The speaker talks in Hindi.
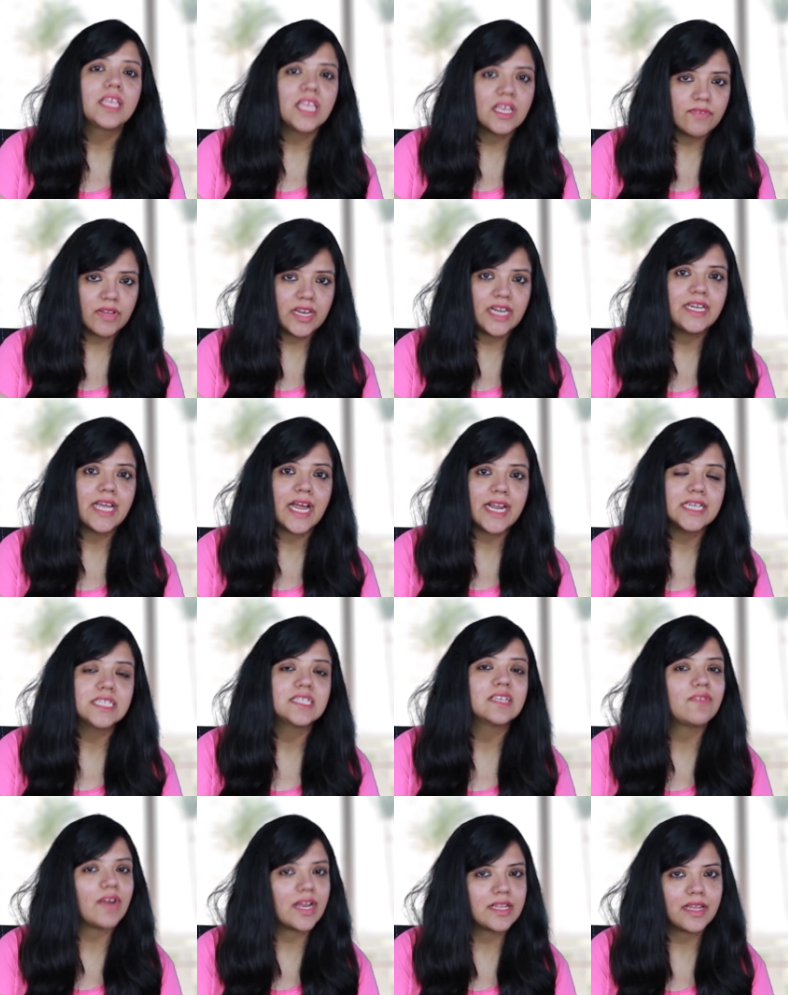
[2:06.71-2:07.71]
ये वाली
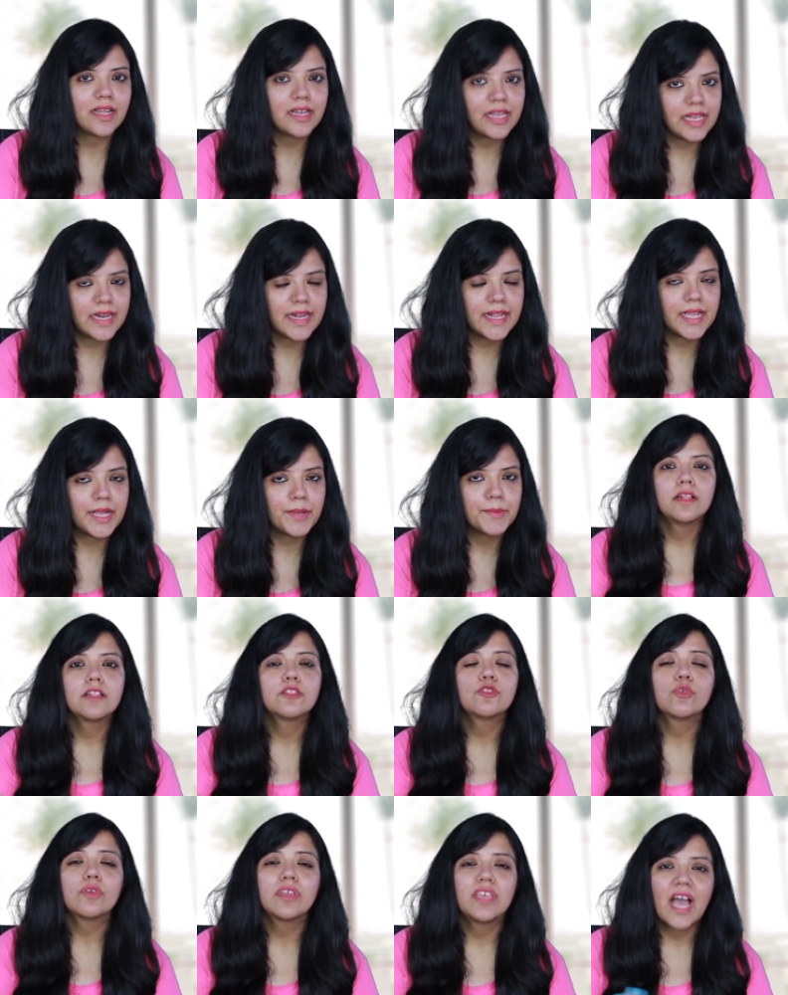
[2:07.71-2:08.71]
डाइट से फ़ायदा ले रहे हैं
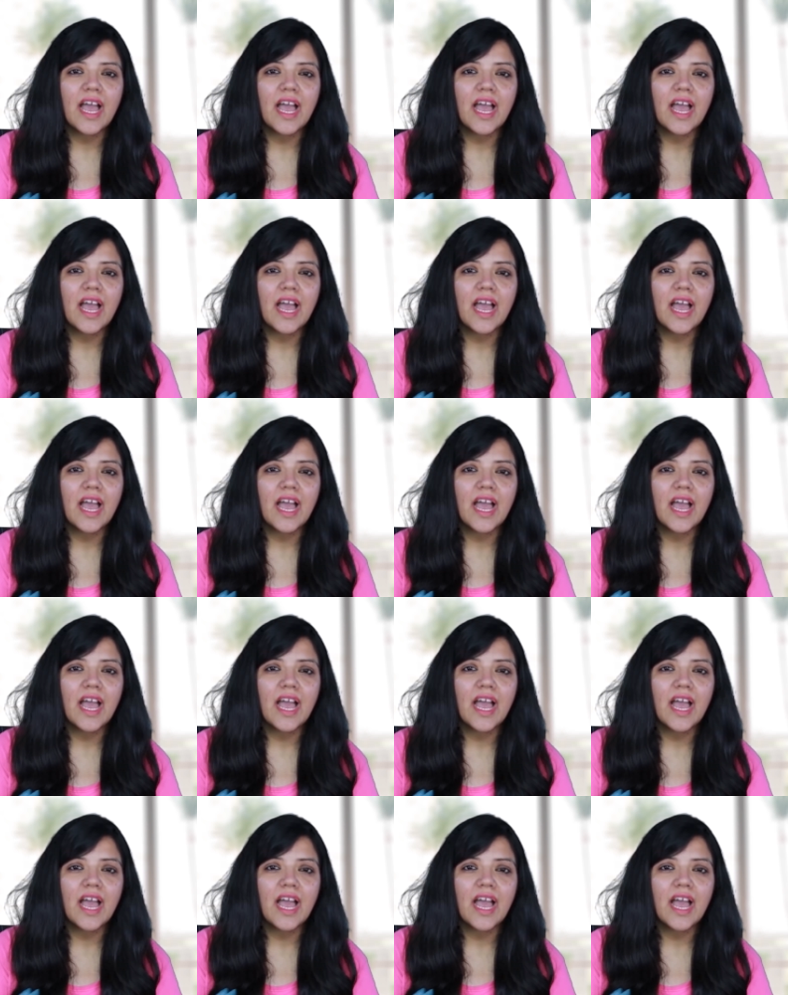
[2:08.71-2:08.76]
तो